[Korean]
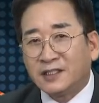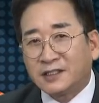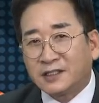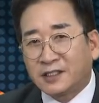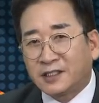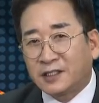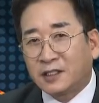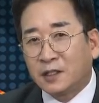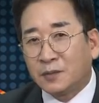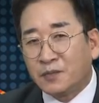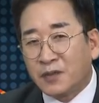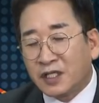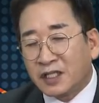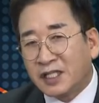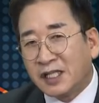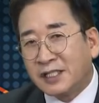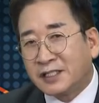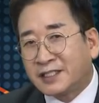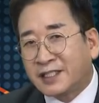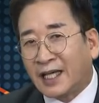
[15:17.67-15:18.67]
지금
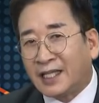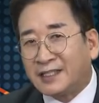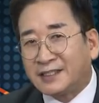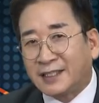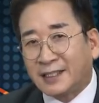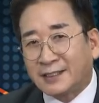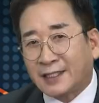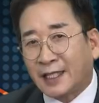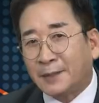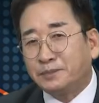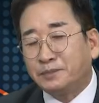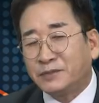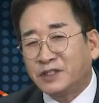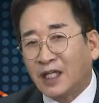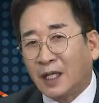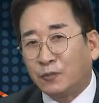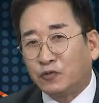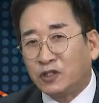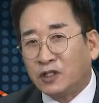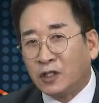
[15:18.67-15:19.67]
1차, 2차,
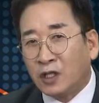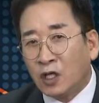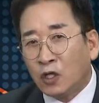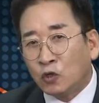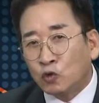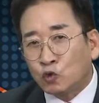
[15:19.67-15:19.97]
3차 분이